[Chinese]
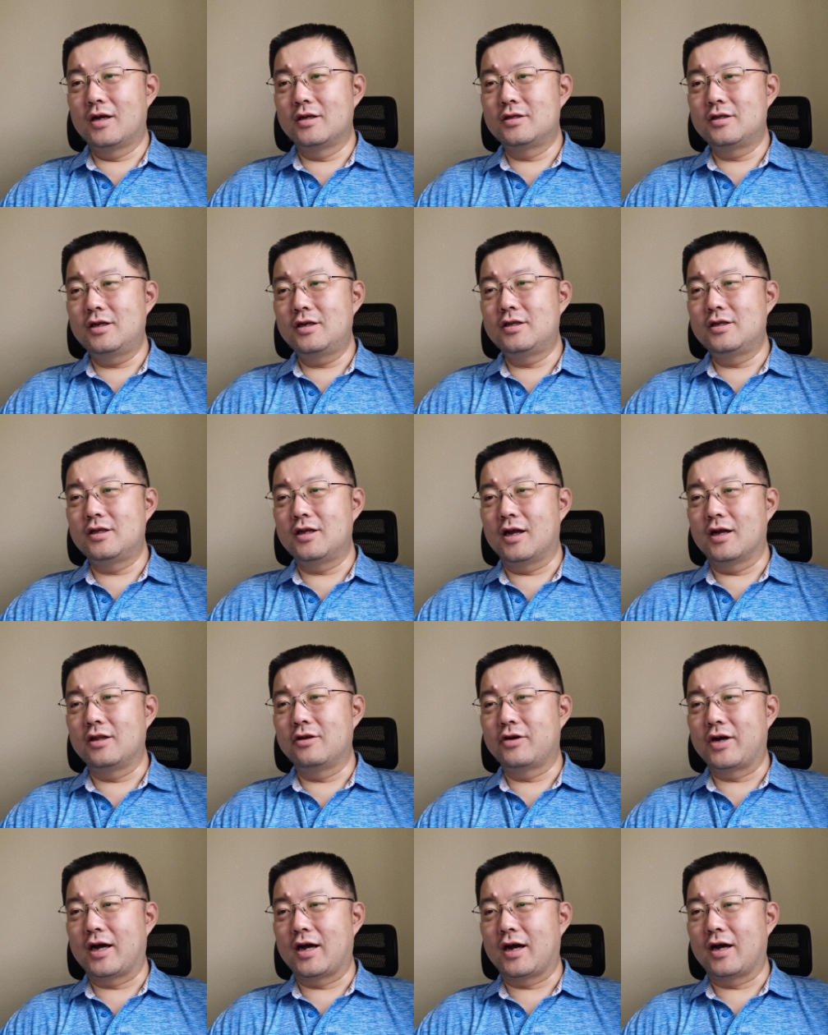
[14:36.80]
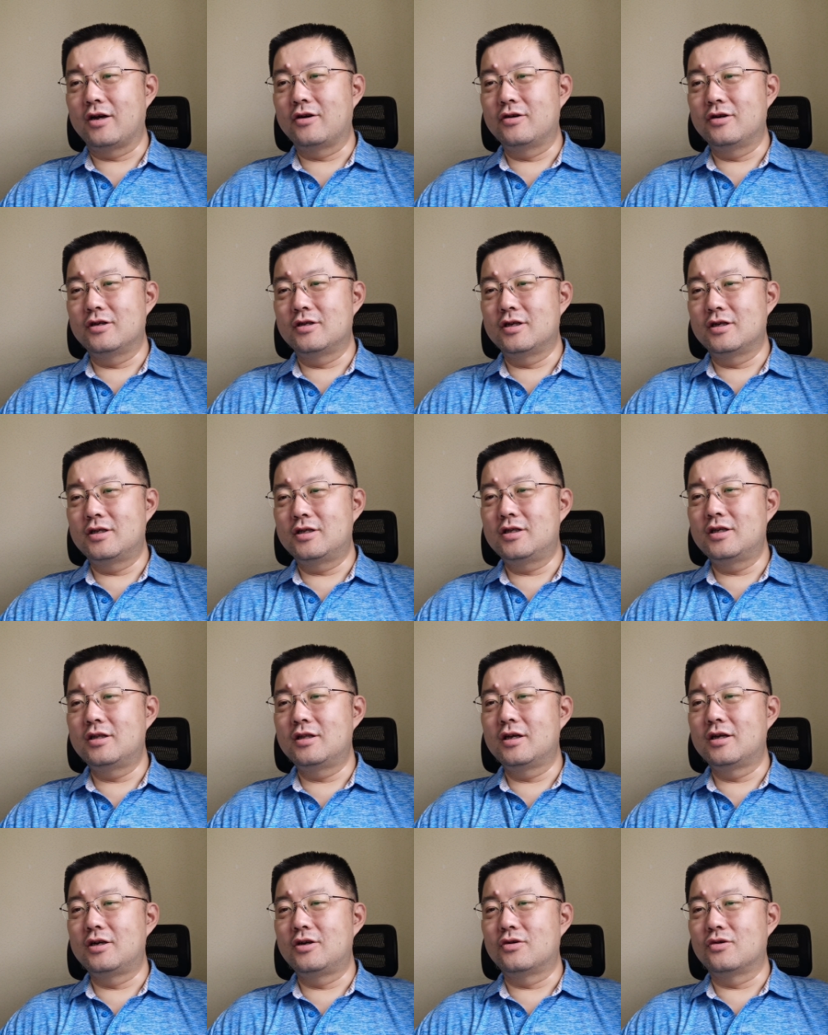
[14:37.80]
啊，这几年的话，还有一些
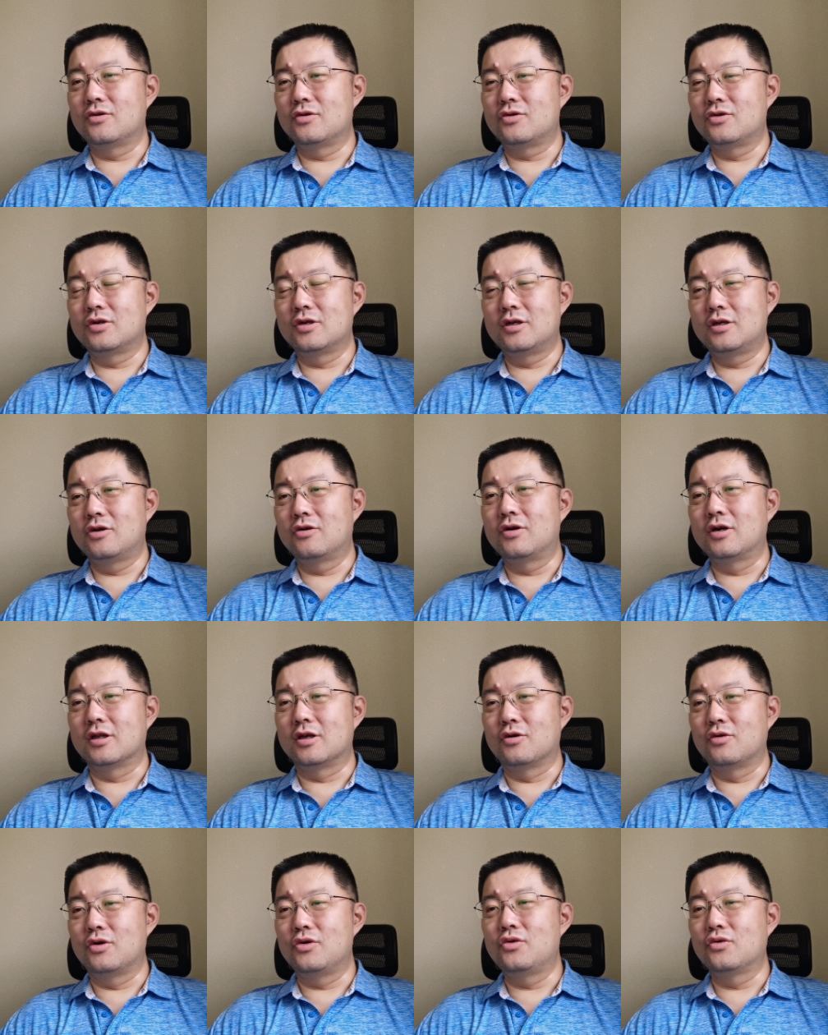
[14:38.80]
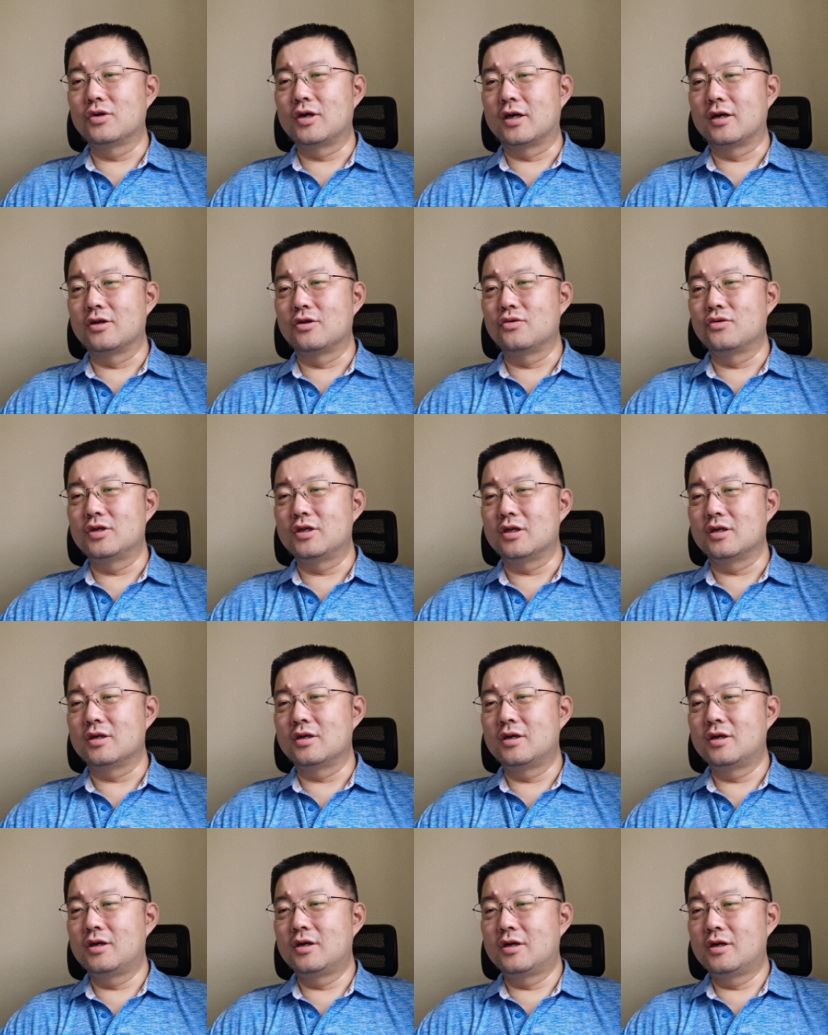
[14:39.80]
新的这种说有可能会用上的东
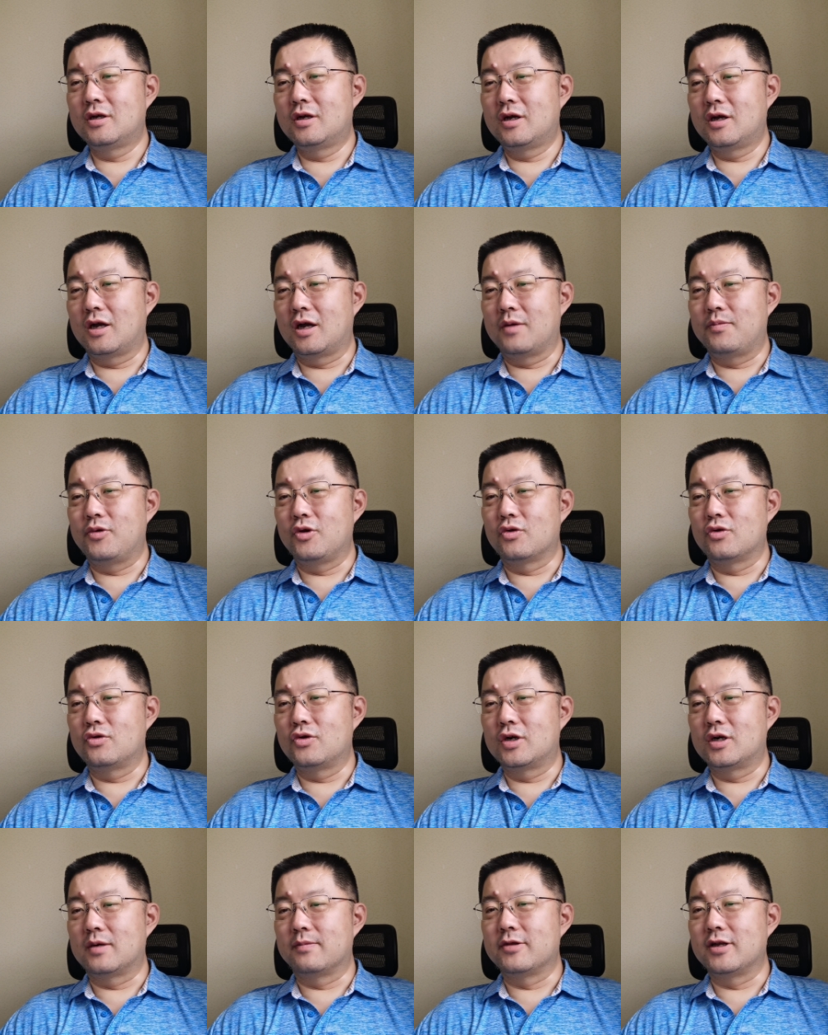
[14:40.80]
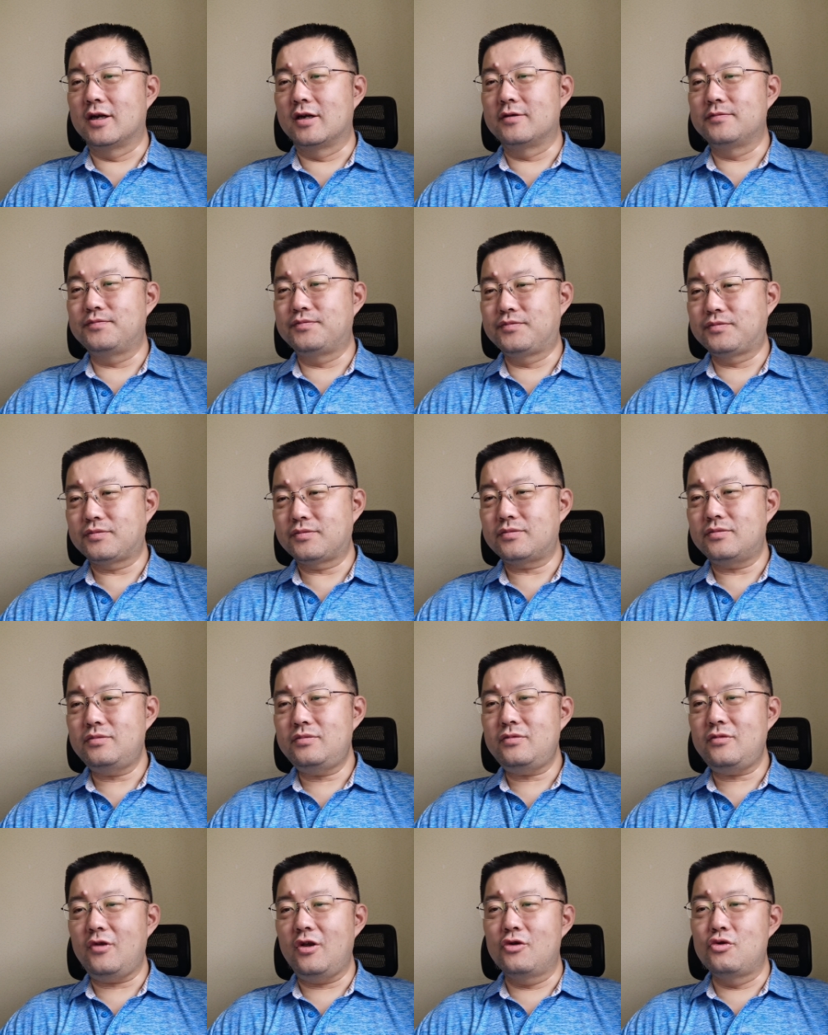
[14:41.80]
西。哎，比如说什么呢？
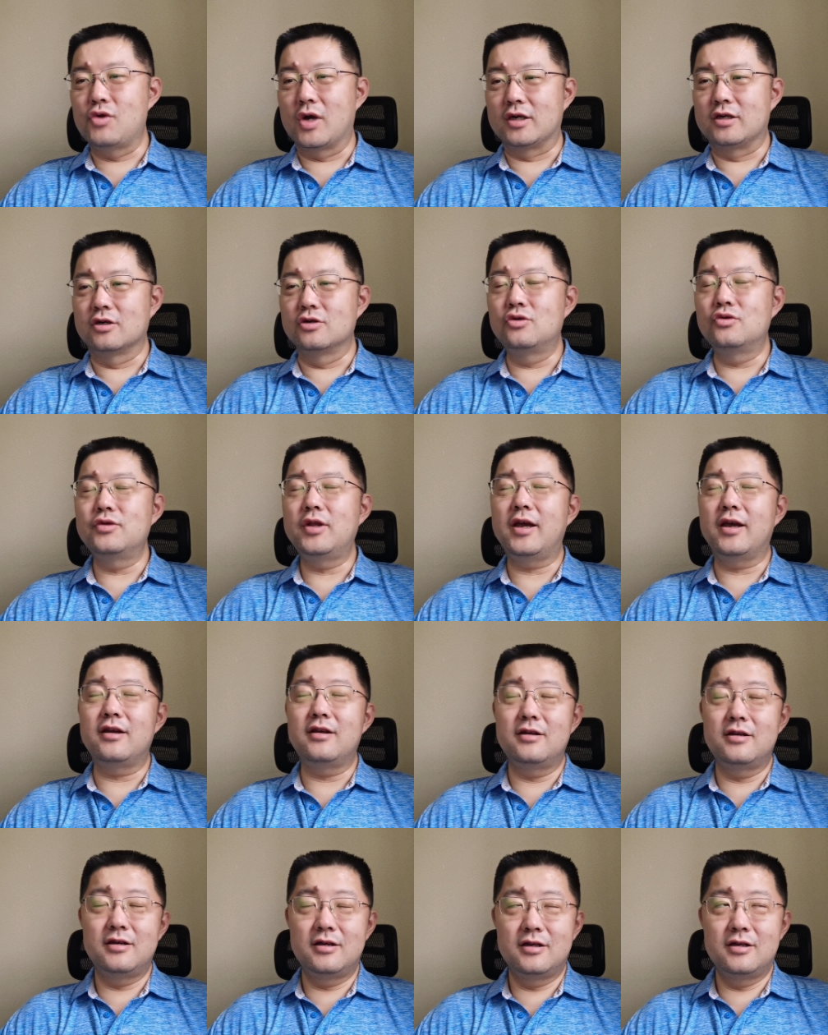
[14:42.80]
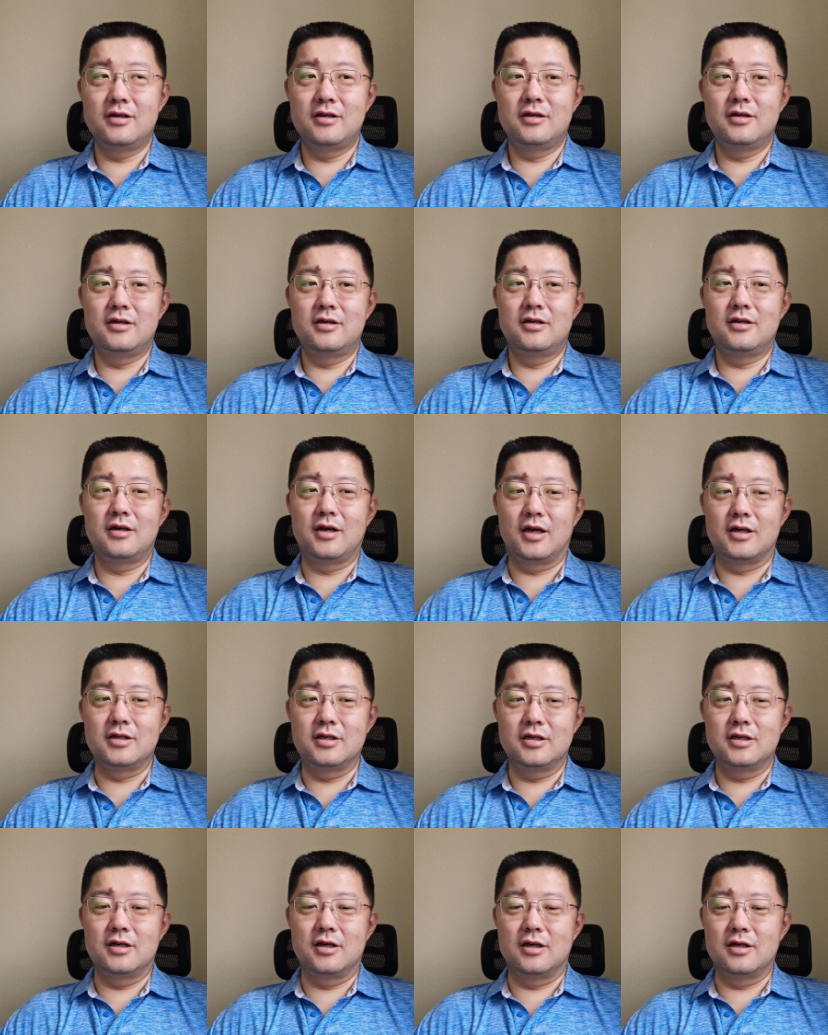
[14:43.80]
远程充电。啊，
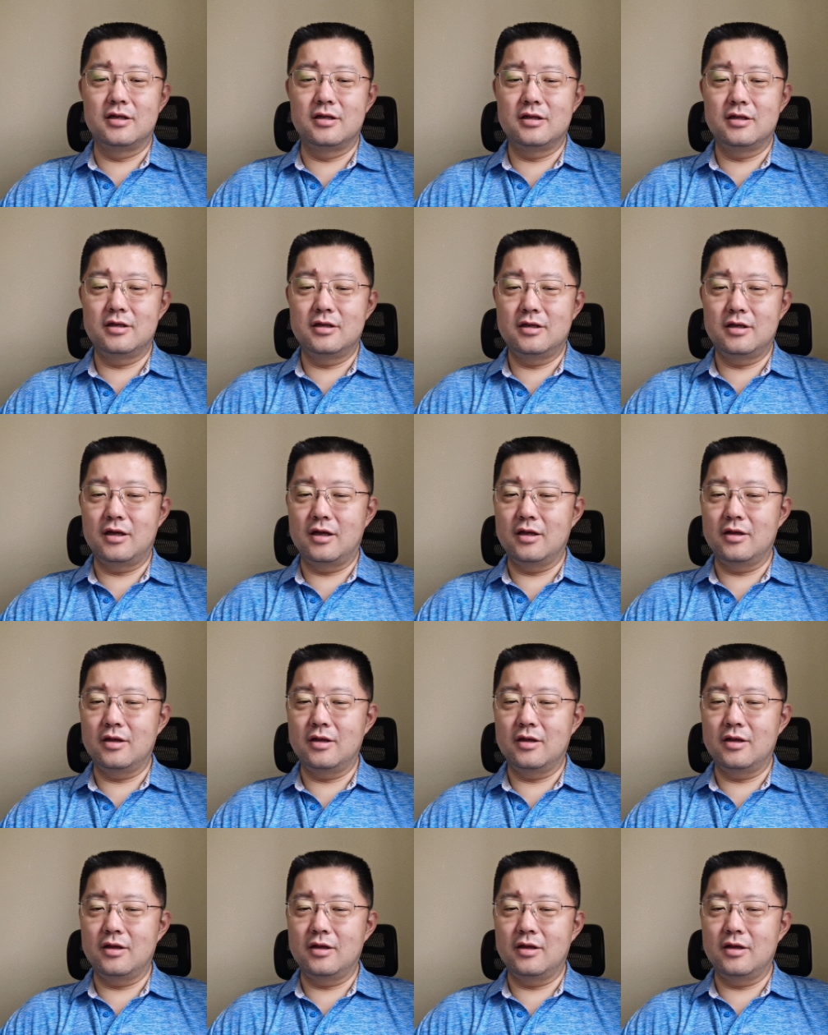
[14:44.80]
这个